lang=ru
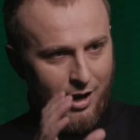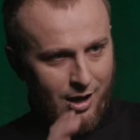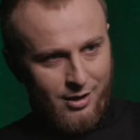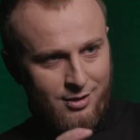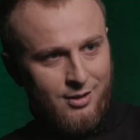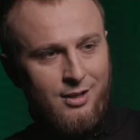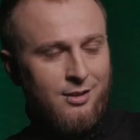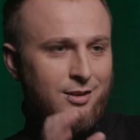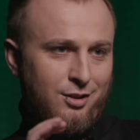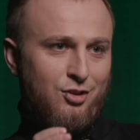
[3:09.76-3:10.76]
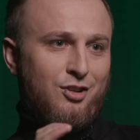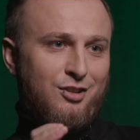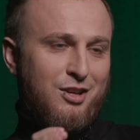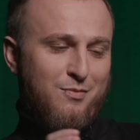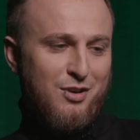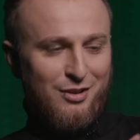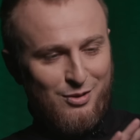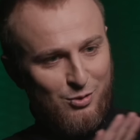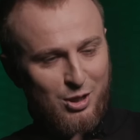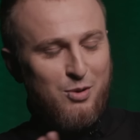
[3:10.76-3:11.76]
А яйцеклетка – это женские
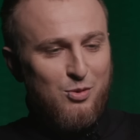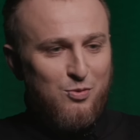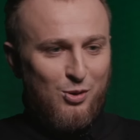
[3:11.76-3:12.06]
обязанности. Вот так будет